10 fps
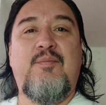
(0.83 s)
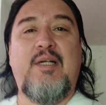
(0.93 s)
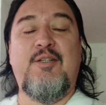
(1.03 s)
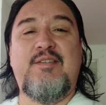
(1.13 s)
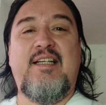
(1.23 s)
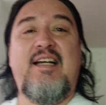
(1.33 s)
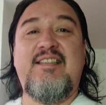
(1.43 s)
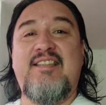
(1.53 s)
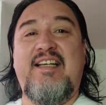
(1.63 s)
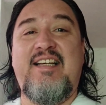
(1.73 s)
Buenos
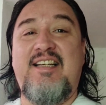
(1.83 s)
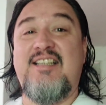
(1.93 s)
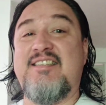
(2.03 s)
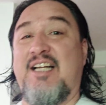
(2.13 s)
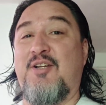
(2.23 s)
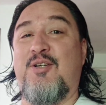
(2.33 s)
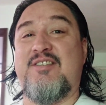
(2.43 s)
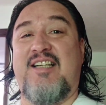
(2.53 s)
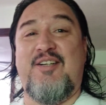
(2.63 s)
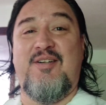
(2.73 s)
días y
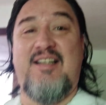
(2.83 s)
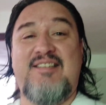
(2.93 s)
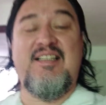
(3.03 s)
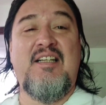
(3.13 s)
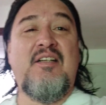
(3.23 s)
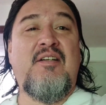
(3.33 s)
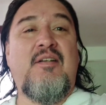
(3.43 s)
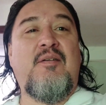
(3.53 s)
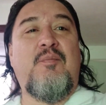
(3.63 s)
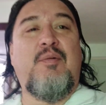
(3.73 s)
saludos, terrícolas.
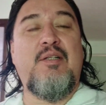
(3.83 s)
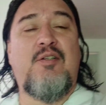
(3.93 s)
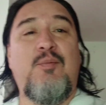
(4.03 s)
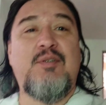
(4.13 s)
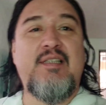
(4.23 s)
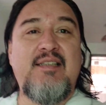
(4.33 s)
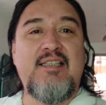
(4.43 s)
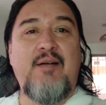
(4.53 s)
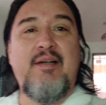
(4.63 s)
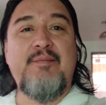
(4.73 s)
Bueno, como ustedes
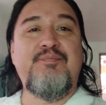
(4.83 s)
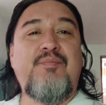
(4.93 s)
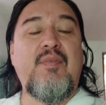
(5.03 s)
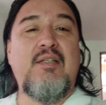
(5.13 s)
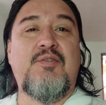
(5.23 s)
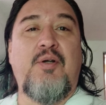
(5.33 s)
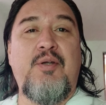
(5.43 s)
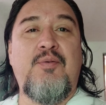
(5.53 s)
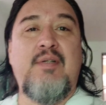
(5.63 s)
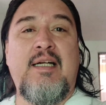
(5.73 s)
saben,
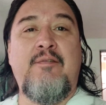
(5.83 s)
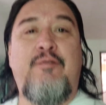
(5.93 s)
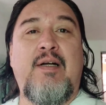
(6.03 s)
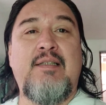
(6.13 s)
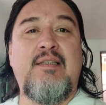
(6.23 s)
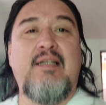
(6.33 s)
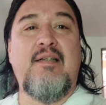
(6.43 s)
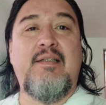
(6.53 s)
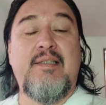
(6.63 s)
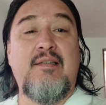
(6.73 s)
soy un gran fan
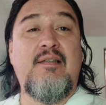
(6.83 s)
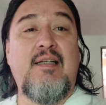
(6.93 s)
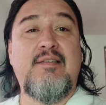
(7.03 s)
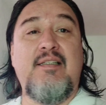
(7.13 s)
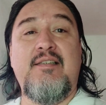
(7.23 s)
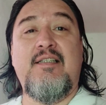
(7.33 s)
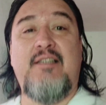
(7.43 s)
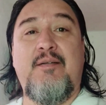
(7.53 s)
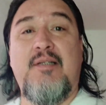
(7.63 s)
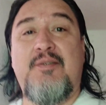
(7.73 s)
de las
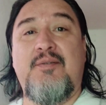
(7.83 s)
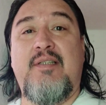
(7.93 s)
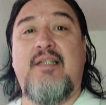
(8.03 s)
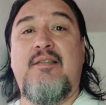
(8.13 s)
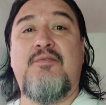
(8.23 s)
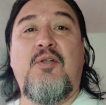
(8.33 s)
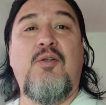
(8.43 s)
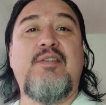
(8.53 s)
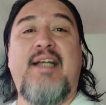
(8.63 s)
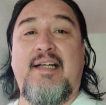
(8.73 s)
iniciativas donde
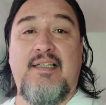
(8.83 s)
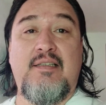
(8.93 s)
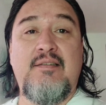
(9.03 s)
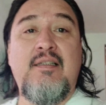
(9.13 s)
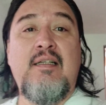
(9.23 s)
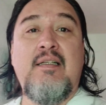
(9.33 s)
todos ganan.